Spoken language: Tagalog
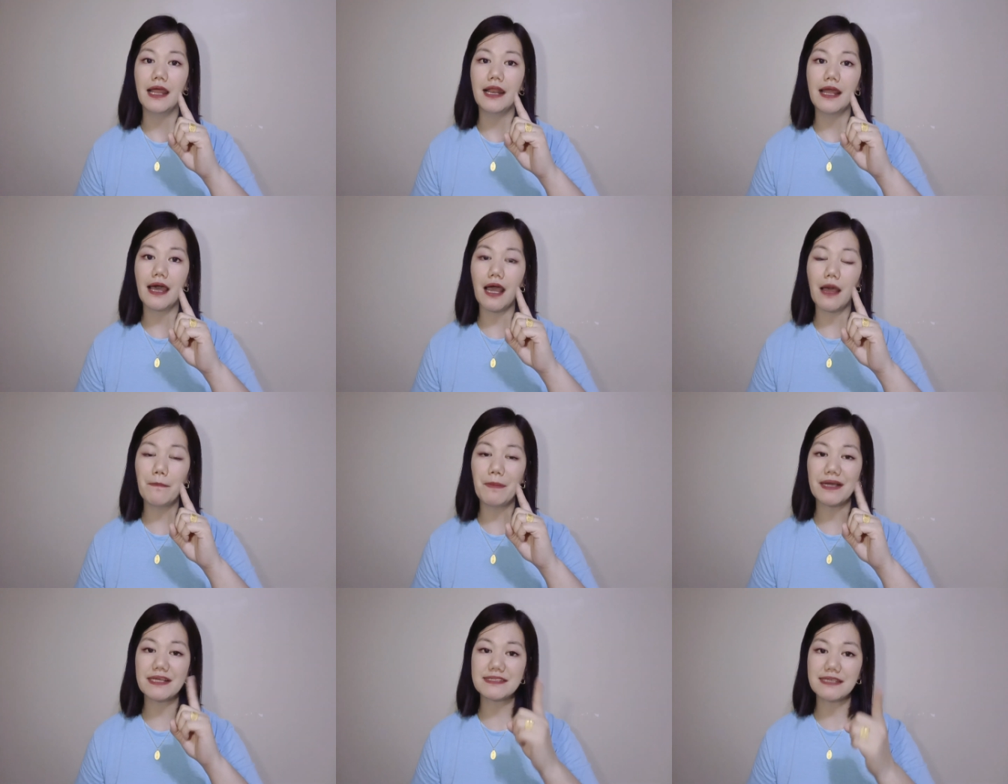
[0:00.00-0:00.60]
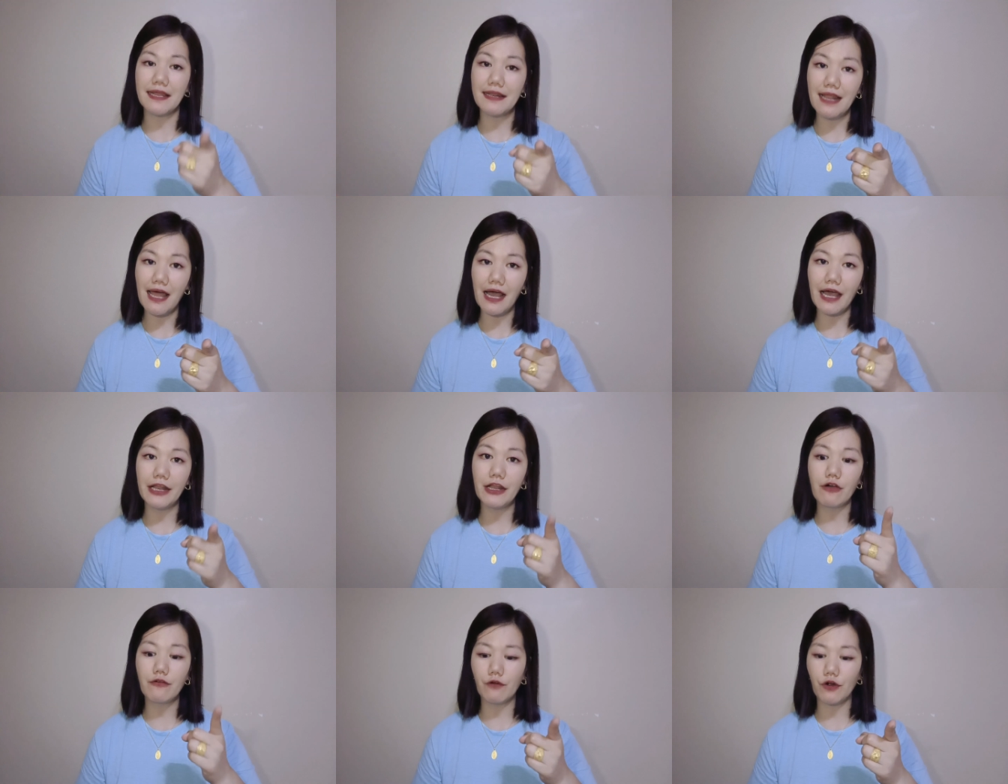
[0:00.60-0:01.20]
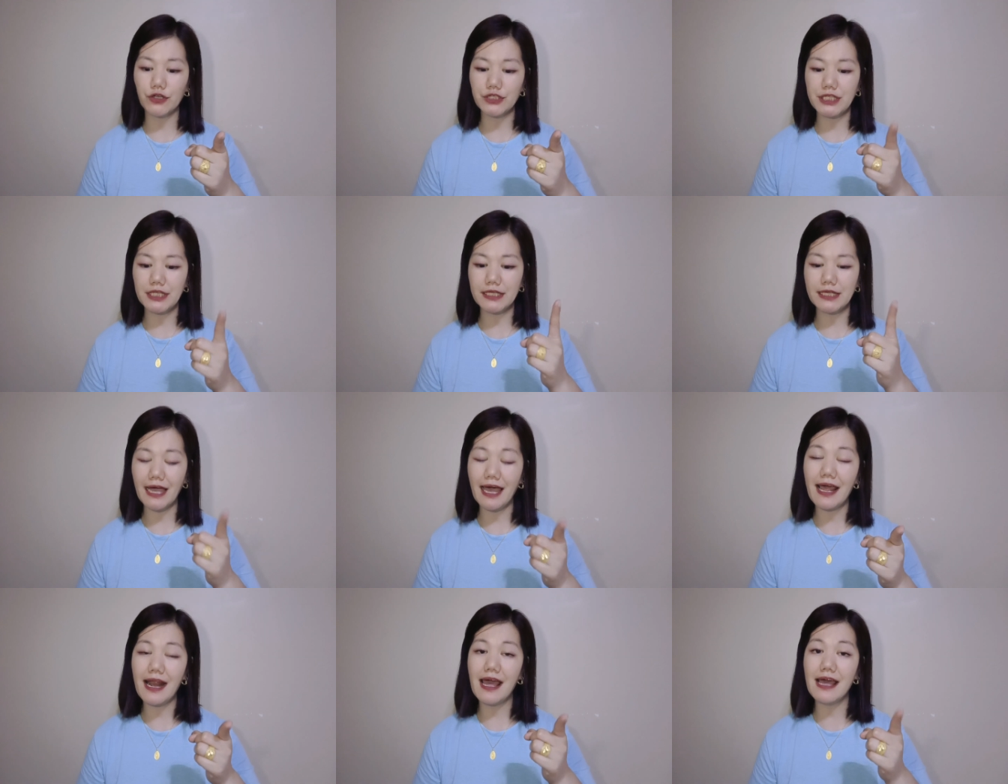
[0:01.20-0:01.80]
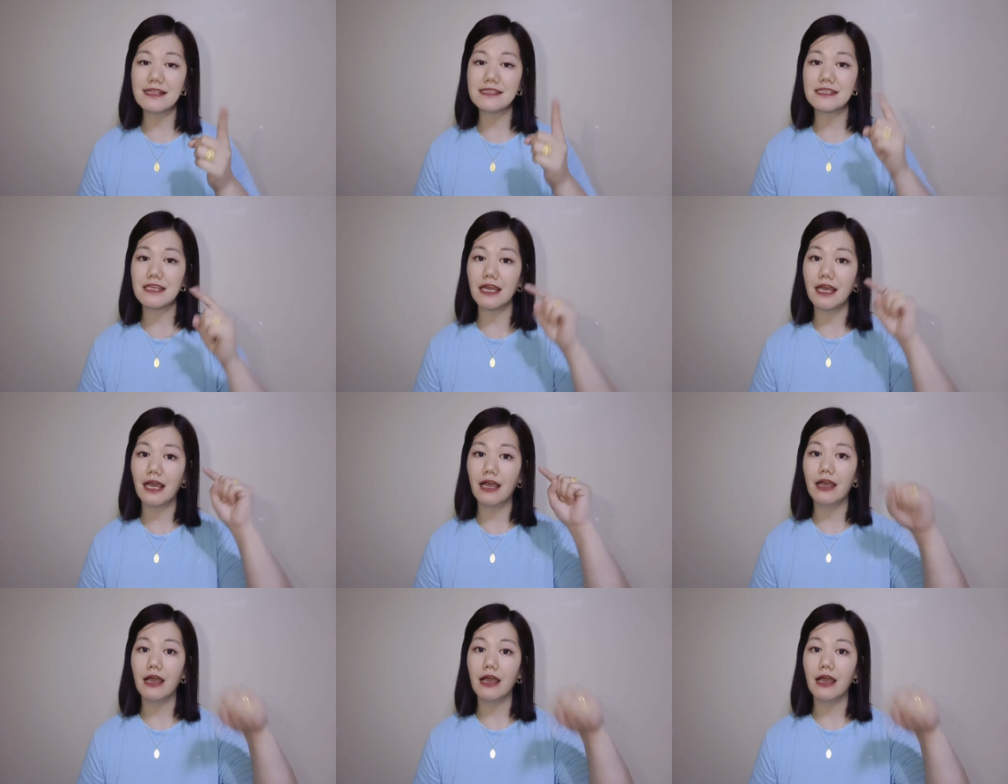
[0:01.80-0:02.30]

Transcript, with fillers: nakapagsanla ka ng 14 carats,